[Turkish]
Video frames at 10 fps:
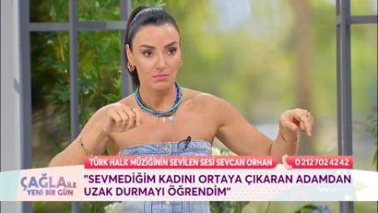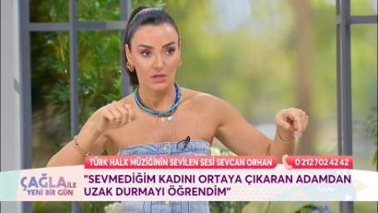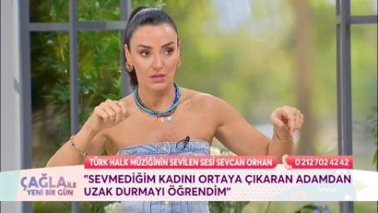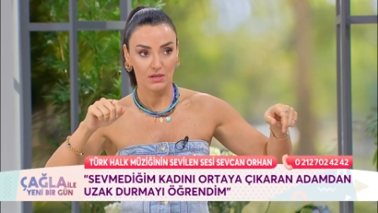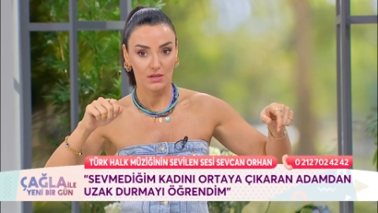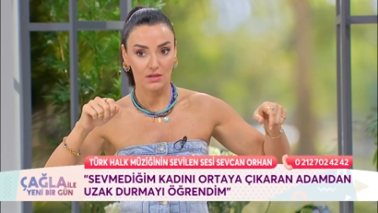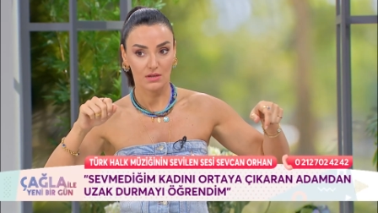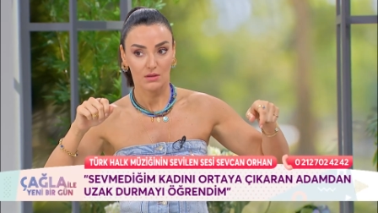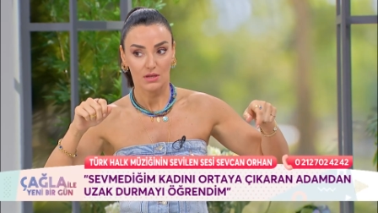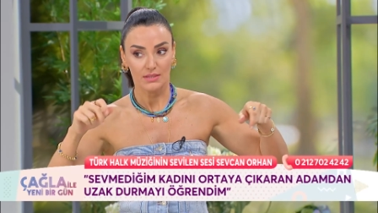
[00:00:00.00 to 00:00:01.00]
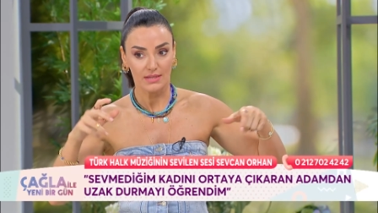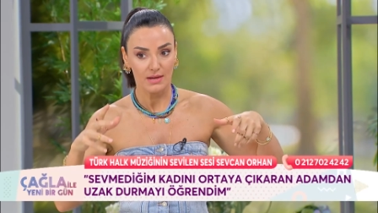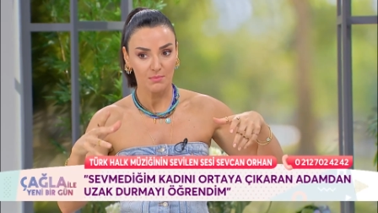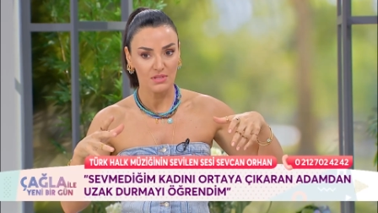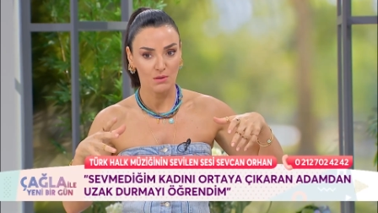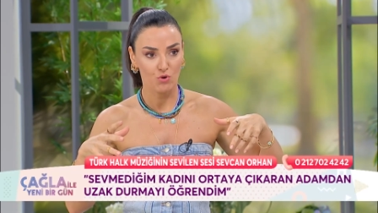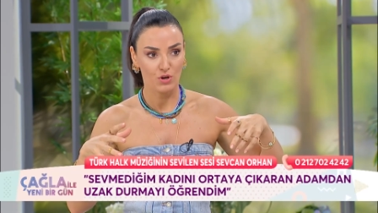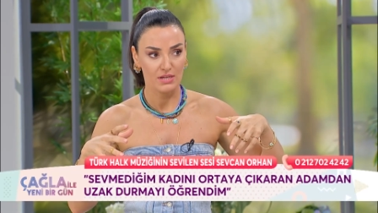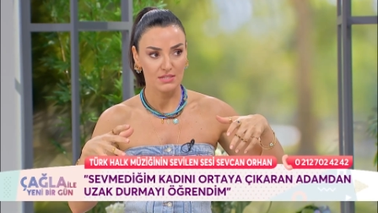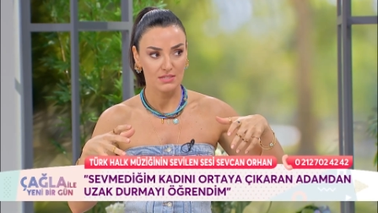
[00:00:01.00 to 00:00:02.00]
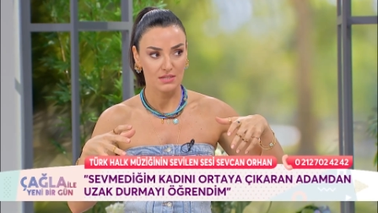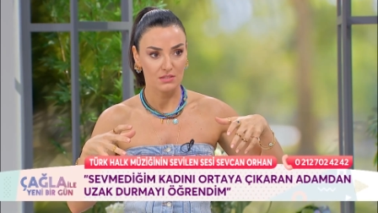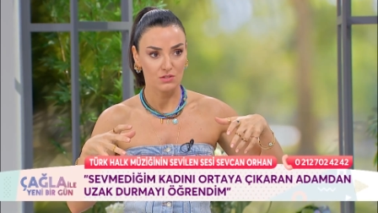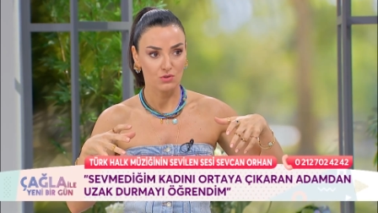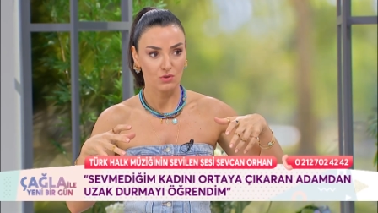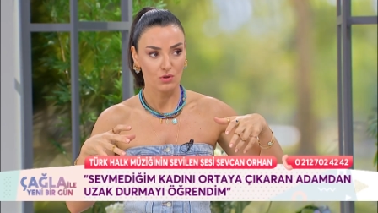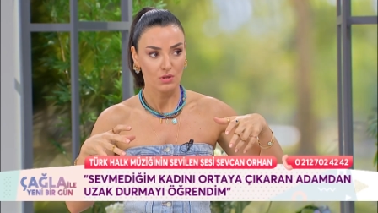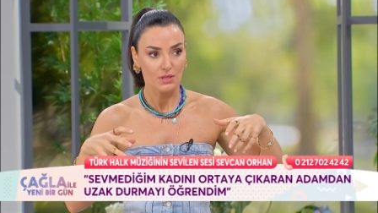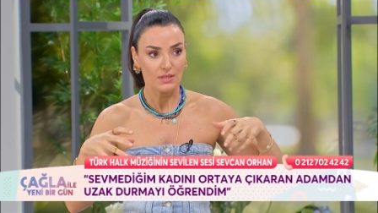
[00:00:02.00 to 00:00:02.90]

Ee, neden bana böyle hissettiriyor?